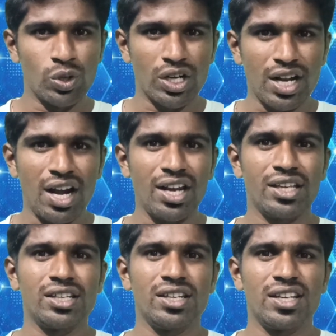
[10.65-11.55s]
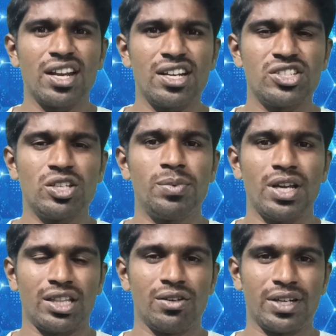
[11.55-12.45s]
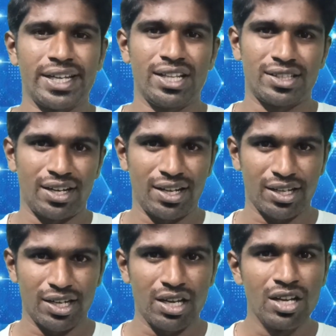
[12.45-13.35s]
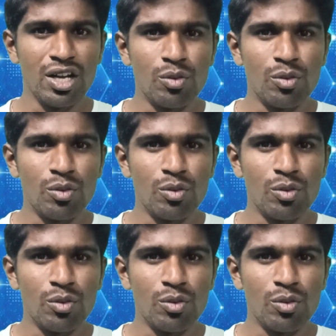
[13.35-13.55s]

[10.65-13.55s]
ஒரு நாளைக்கு இரண்டு ஜிபி அந்த வகையில் தர்றாங்கன்னா